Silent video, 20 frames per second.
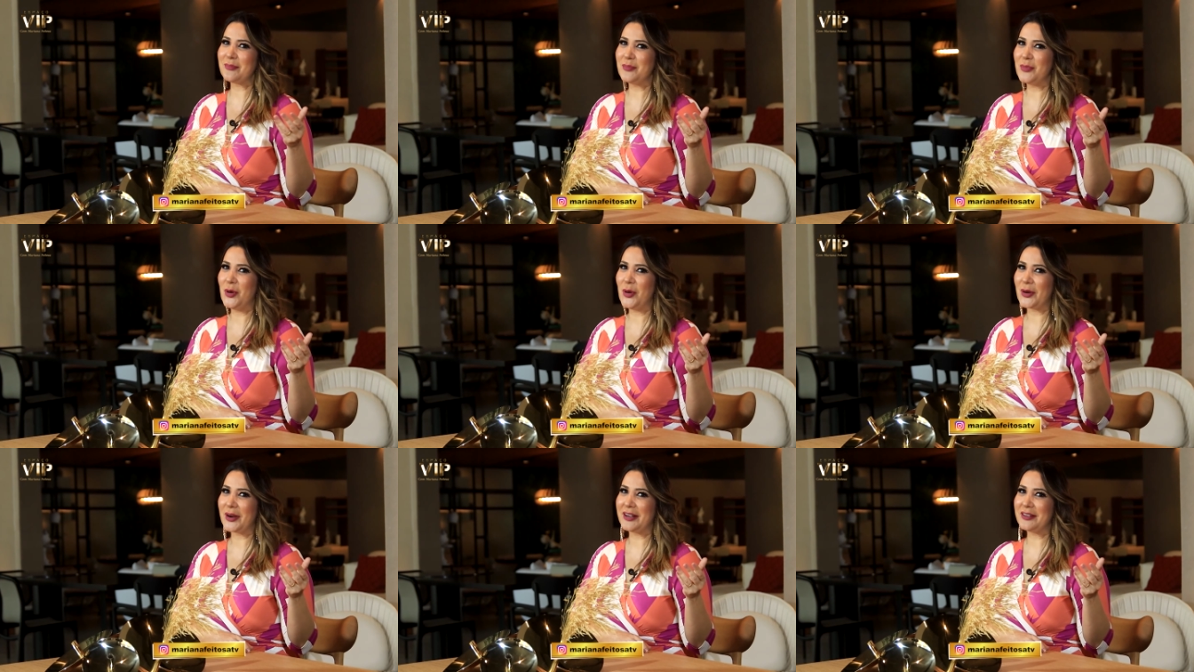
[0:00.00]

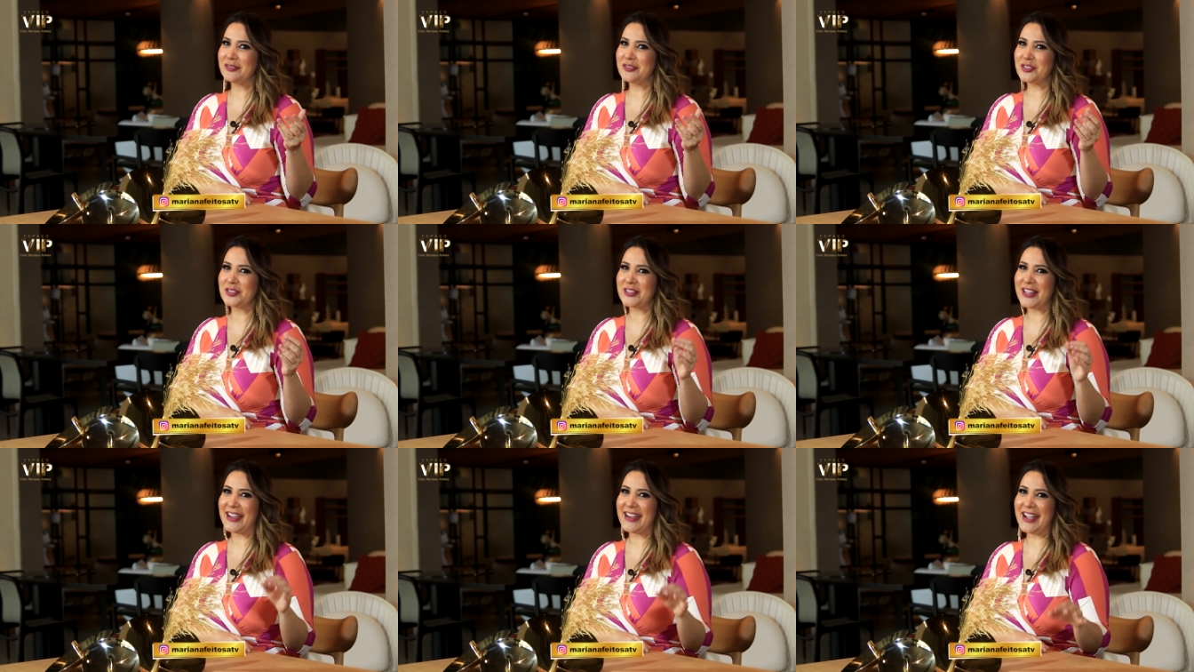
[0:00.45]
boca,
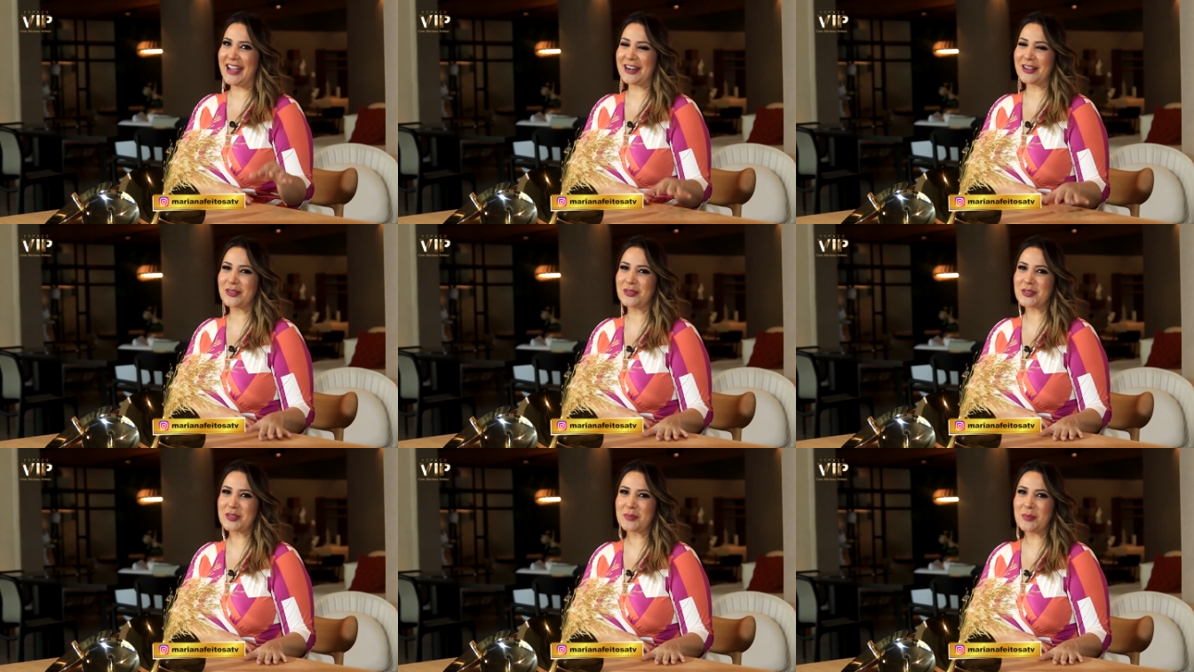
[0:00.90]
viu,
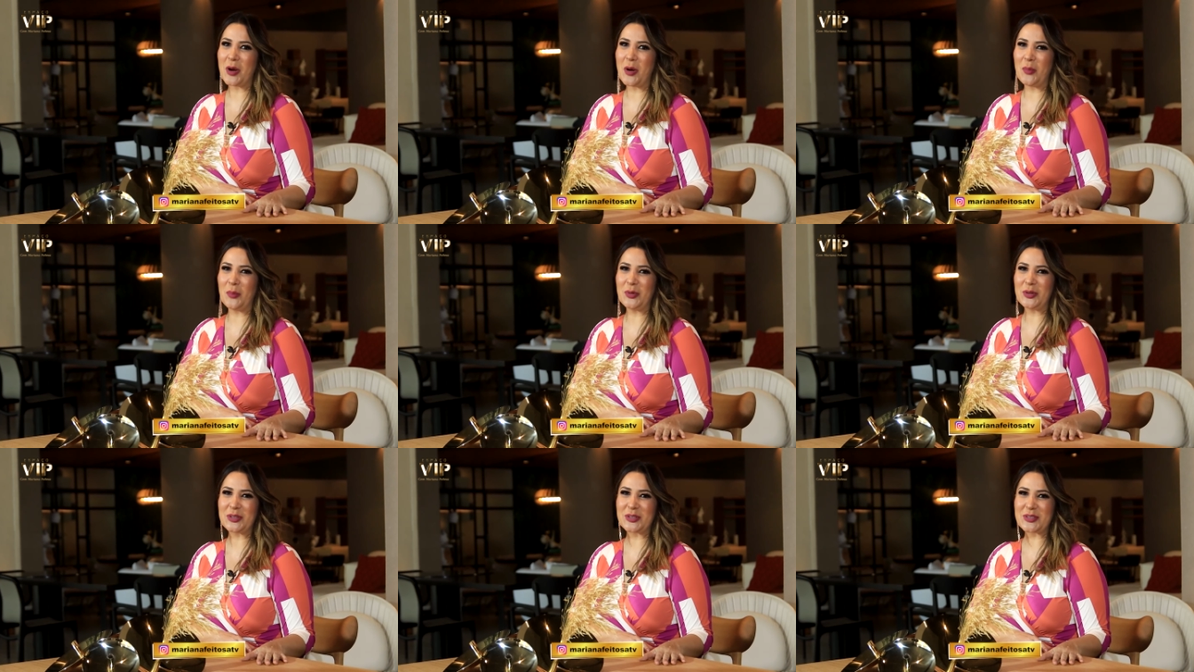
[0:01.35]
Nayara
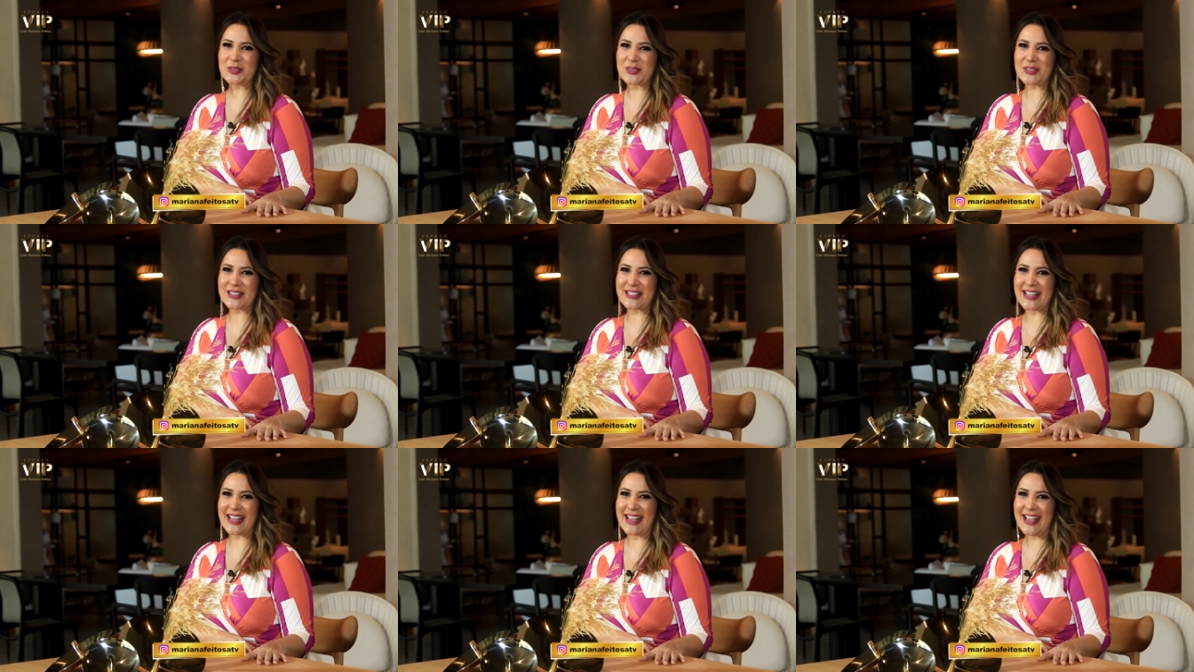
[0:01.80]
Guzmão? Muito
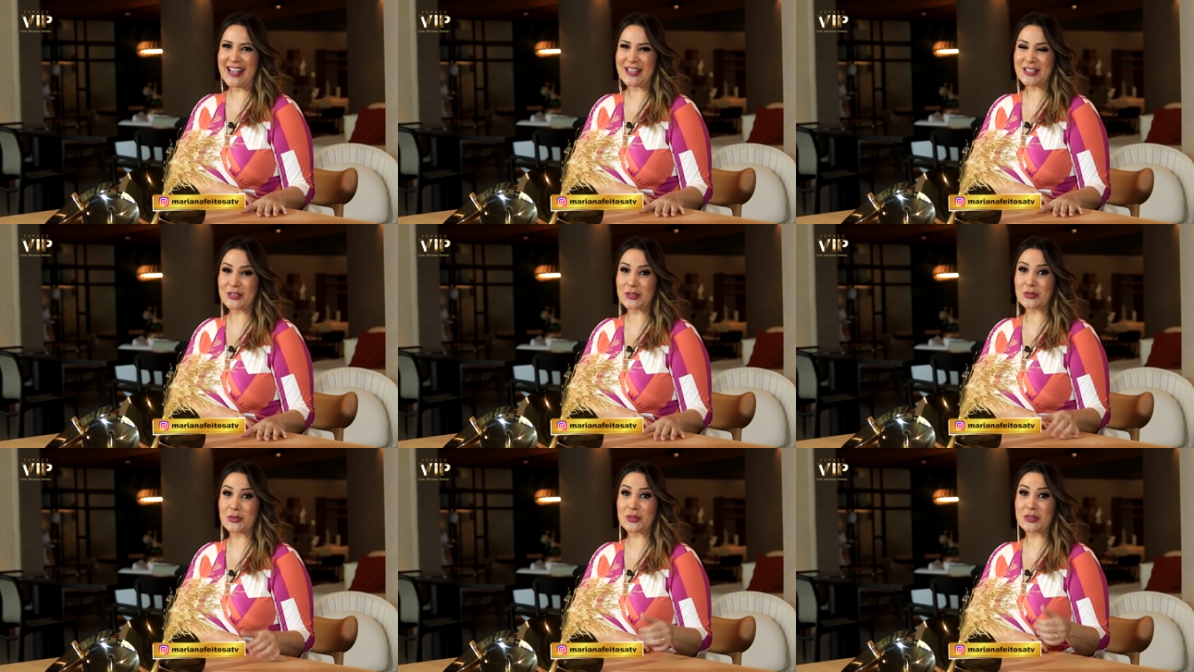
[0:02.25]

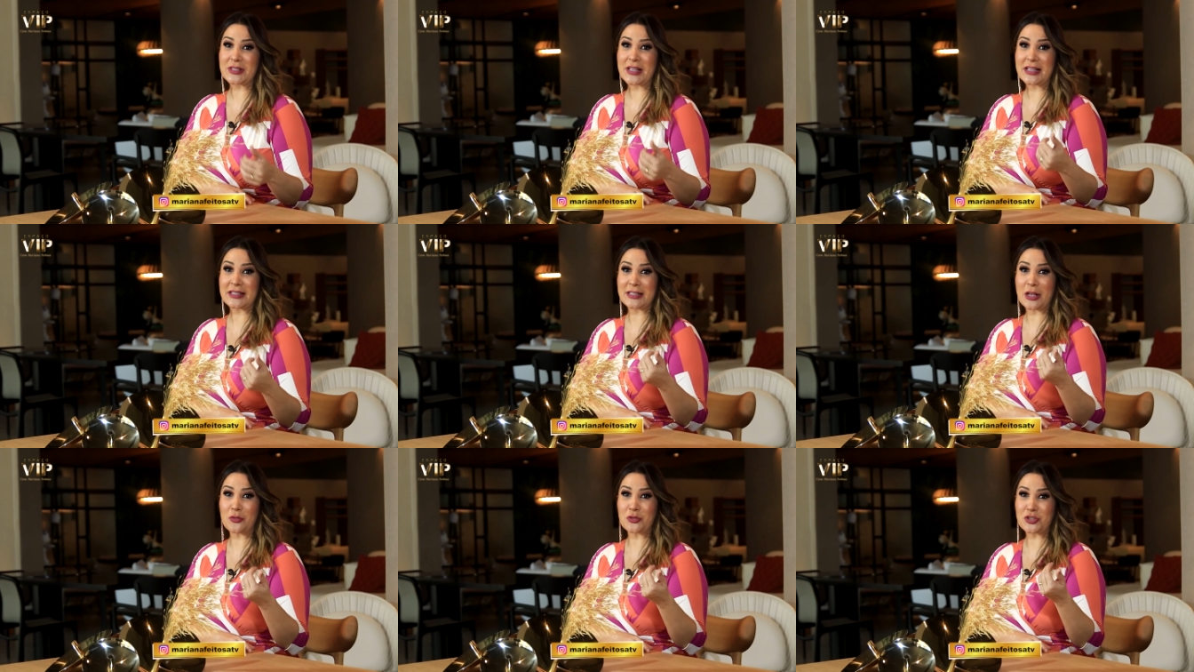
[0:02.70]
sucesso,
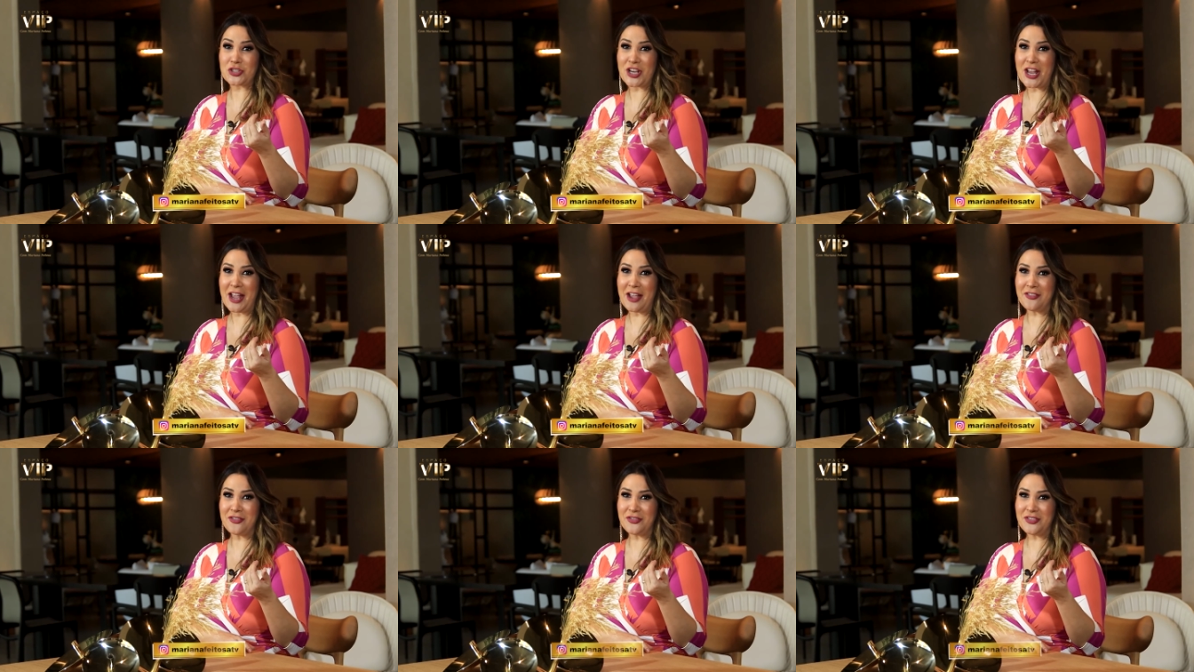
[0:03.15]
sucesso ao
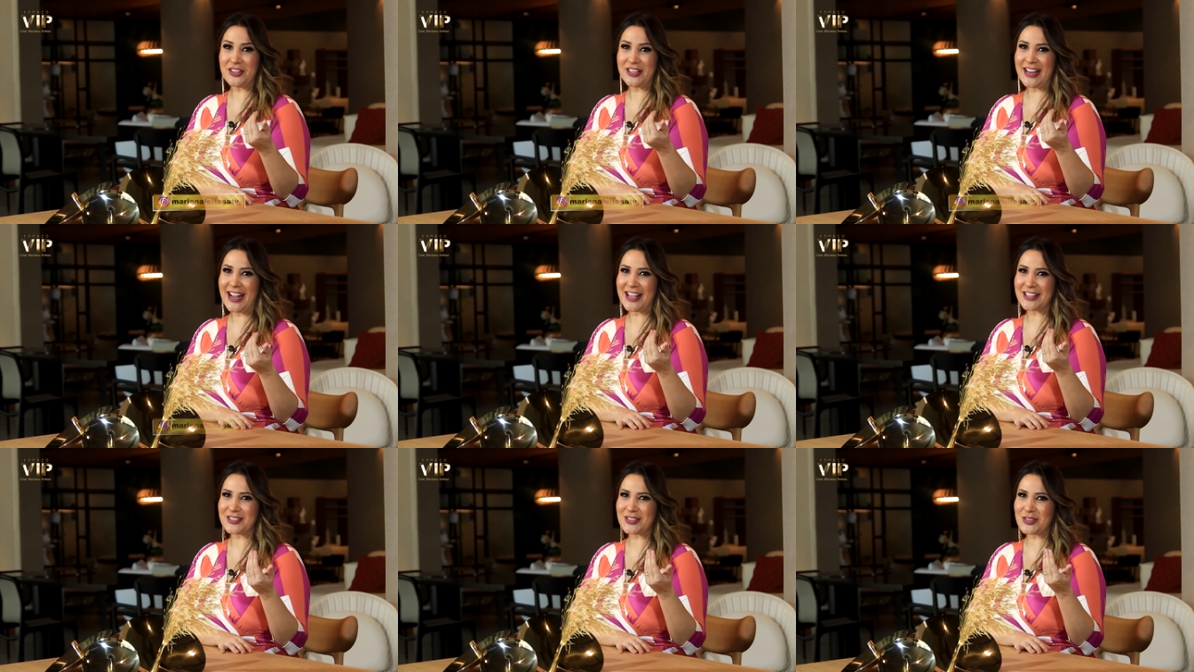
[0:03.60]
chefe
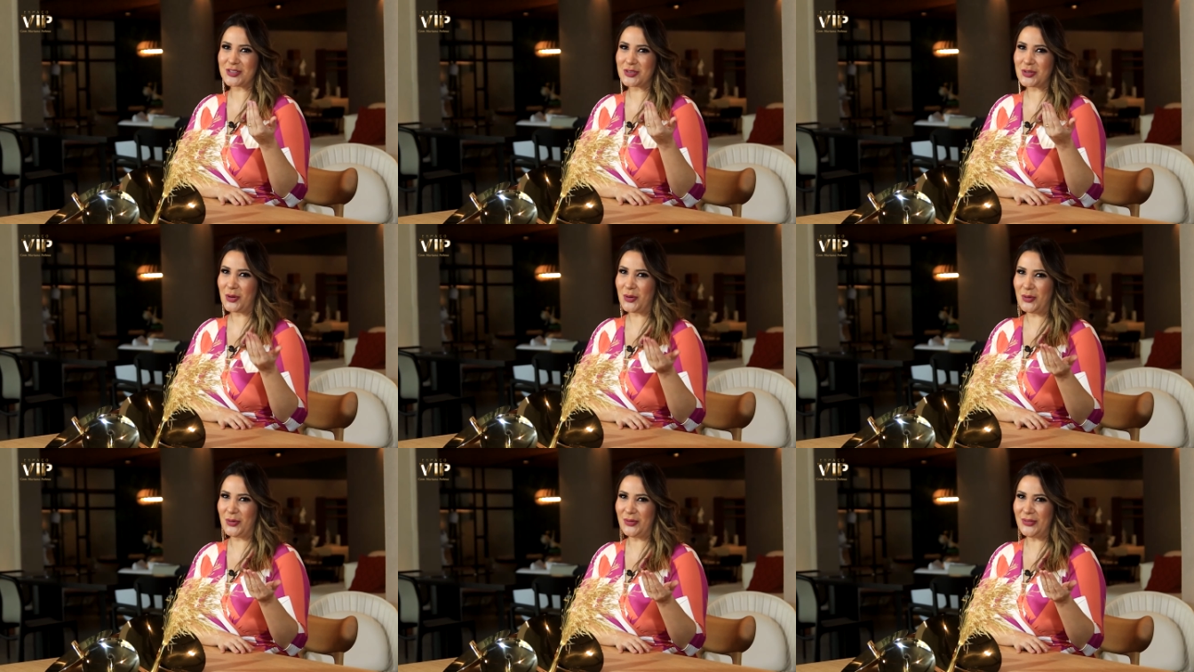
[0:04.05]

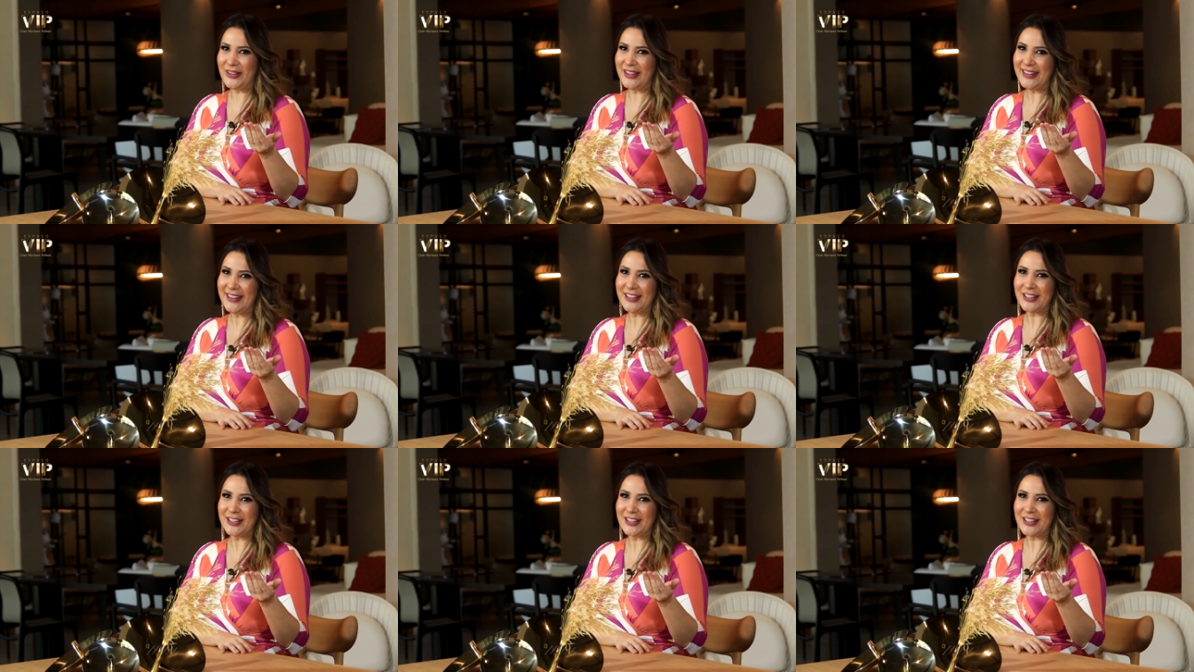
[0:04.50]
Gaston.